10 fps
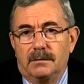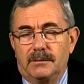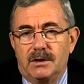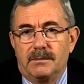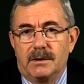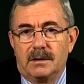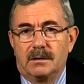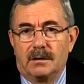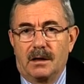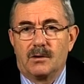bizim
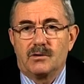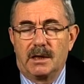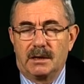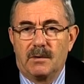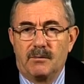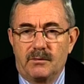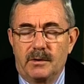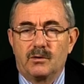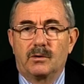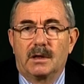için arzu etmemiş
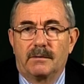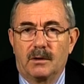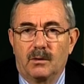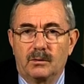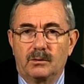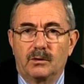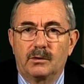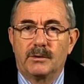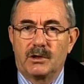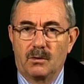ve çoğu defa onun
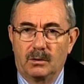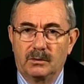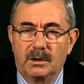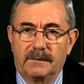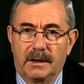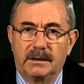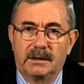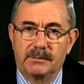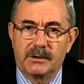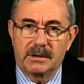kötü bir şey olduğunu ifade
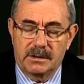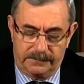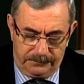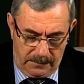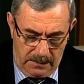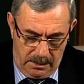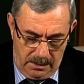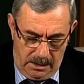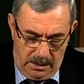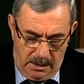etmiştir.
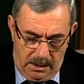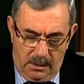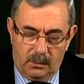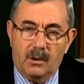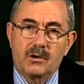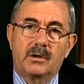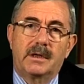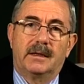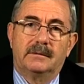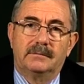
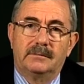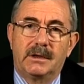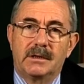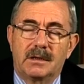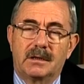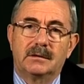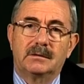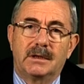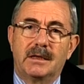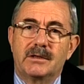Konuşurken bir
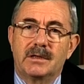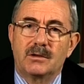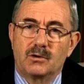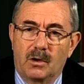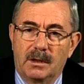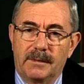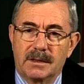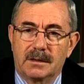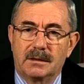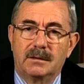insanın kendisini
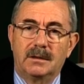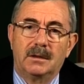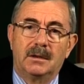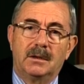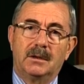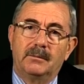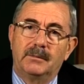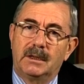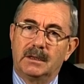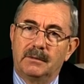zorlaması,
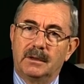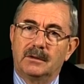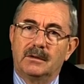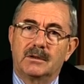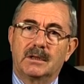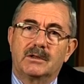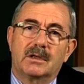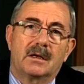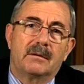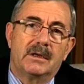bir nevi işte
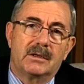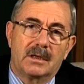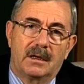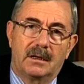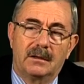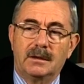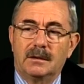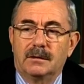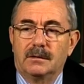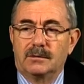çıkaramayacağı
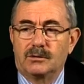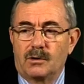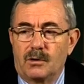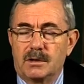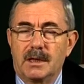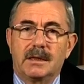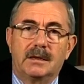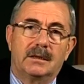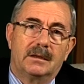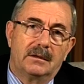
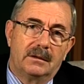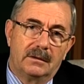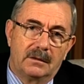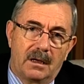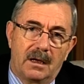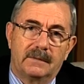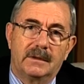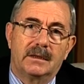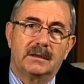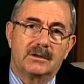sözleri,
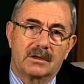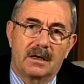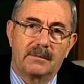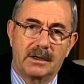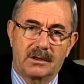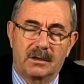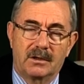harfleri çıkarmaya